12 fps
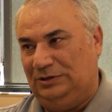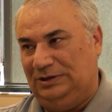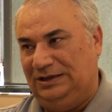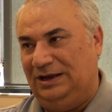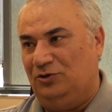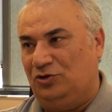
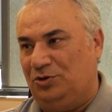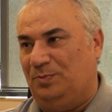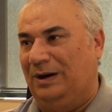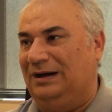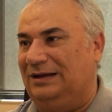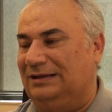Yine yük
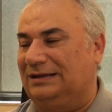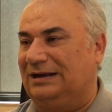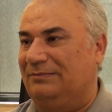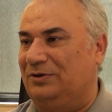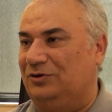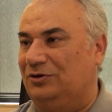
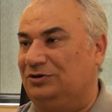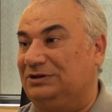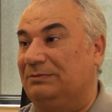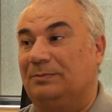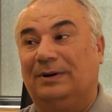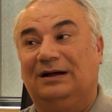bankalara biniyor.
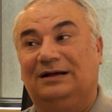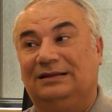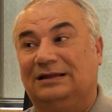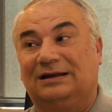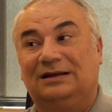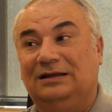Tabii
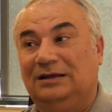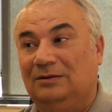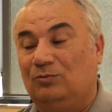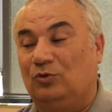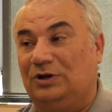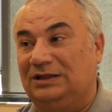bankaların
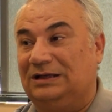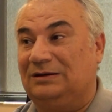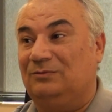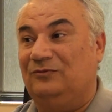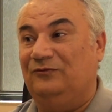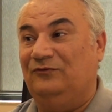bu kadar e,